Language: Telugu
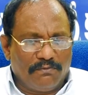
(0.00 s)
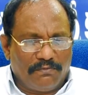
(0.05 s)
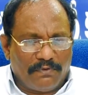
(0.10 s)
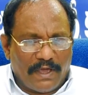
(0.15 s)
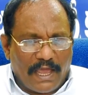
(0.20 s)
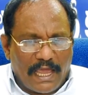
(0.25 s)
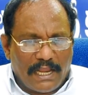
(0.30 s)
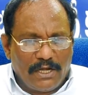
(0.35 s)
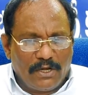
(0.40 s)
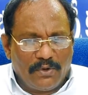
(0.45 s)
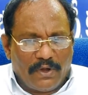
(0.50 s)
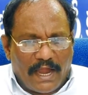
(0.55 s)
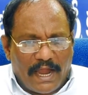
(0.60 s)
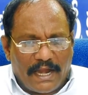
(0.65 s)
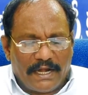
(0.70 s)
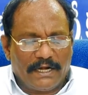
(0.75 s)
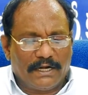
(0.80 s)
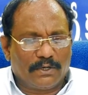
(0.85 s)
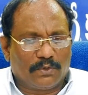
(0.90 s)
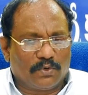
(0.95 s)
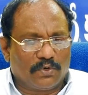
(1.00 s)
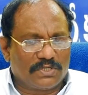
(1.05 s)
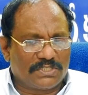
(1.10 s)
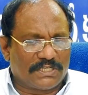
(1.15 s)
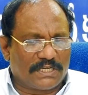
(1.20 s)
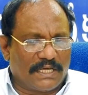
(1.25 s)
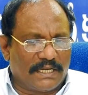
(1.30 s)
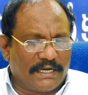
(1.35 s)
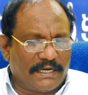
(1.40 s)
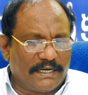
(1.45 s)
వాల్యూ యాడెడ్ కోర్స్
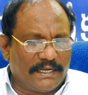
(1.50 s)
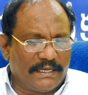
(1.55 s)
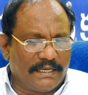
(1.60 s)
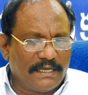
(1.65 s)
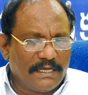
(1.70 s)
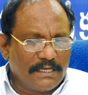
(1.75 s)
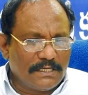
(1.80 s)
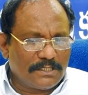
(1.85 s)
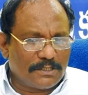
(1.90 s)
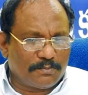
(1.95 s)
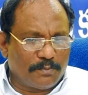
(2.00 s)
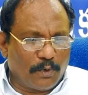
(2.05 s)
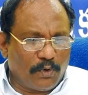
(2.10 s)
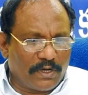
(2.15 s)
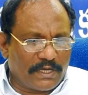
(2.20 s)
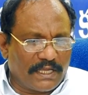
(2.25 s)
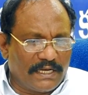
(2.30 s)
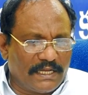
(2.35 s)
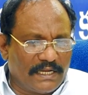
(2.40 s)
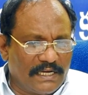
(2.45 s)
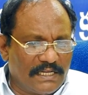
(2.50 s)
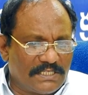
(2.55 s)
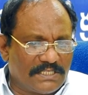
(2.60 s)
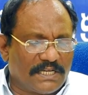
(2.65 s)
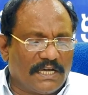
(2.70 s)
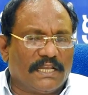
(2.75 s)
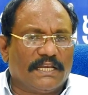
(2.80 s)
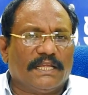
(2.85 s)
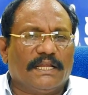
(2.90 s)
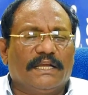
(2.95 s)
కానివ్వండి స్పోకెన్ ఇంగ్లీష్
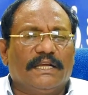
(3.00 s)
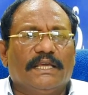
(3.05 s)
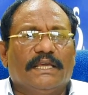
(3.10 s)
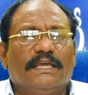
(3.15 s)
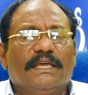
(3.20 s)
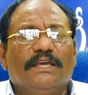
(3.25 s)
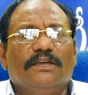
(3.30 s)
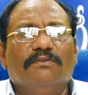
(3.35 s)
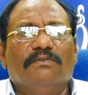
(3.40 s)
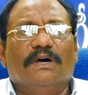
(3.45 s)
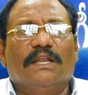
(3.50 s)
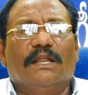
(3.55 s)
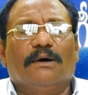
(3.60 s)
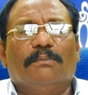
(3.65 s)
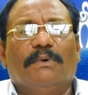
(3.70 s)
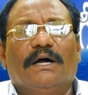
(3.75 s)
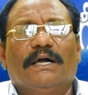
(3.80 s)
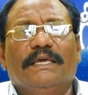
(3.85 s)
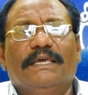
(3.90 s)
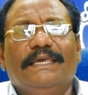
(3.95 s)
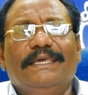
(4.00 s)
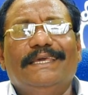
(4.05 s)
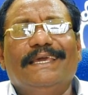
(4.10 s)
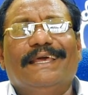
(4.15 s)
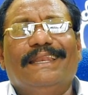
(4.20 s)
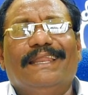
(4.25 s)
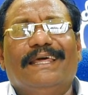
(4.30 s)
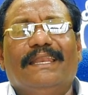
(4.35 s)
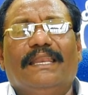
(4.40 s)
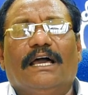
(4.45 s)
కానివ్వండి ఇవాళ మా
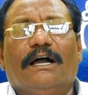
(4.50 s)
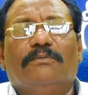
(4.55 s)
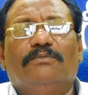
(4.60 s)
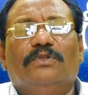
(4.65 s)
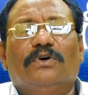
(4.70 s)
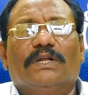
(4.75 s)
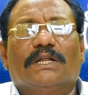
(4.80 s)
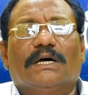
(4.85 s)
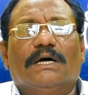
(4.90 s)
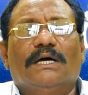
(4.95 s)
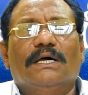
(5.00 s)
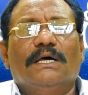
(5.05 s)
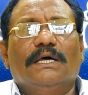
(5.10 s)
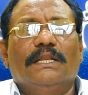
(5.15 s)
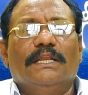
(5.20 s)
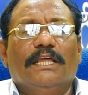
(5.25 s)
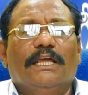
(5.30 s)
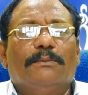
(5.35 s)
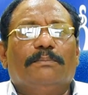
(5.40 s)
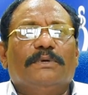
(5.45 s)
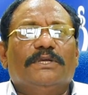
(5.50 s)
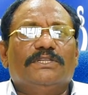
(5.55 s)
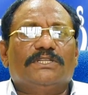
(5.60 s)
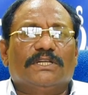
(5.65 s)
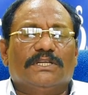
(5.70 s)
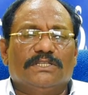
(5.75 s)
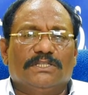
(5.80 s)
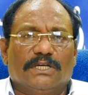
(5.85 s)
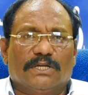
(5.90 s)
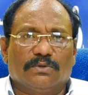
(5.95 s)
ఈఎల్ఎల్ ల్యాబ్ ద్వారా
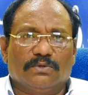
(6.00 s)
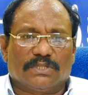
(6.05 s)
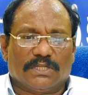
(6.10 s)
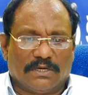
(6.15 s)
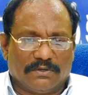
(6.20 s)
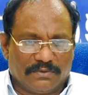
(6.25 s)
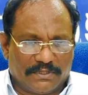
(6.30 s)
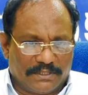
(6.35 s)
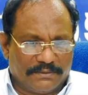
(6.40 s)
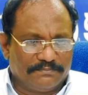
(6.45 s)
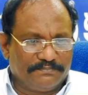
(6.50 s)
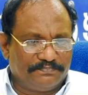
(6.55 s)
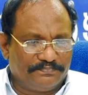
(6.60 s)
నేర్పించడం జరుగుతూ ఉంది